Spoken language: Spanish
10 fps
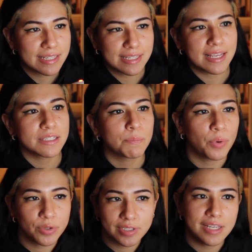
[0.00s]
esas
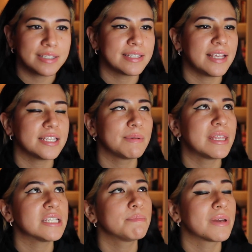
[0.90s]
poses, esas
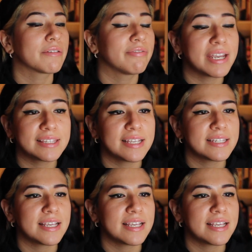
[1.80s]
vidas perfectas,